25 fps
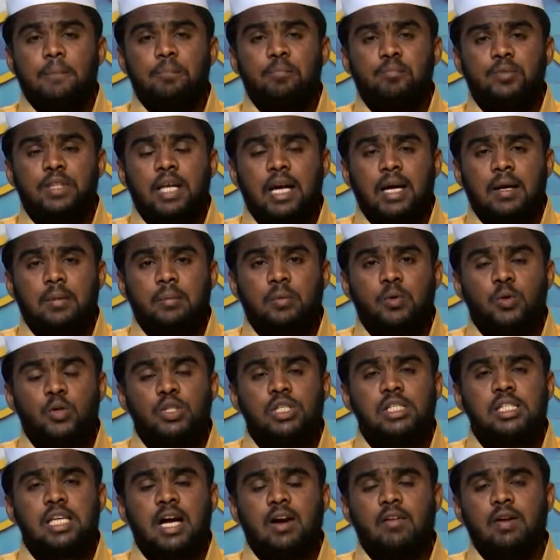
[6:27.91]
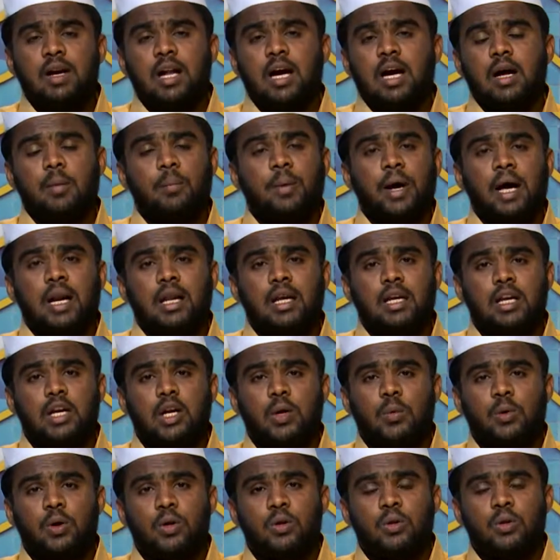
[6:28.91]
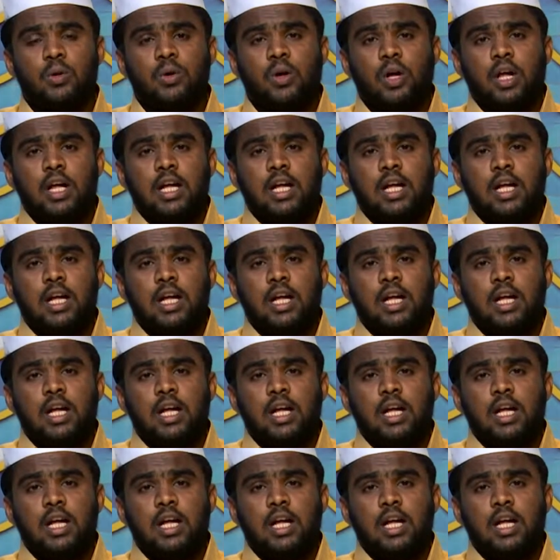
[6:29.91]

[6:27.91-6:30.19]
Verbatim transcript: இந்த மூஜிசாவை நாங்கள் பார்க்கின்ற பொழுது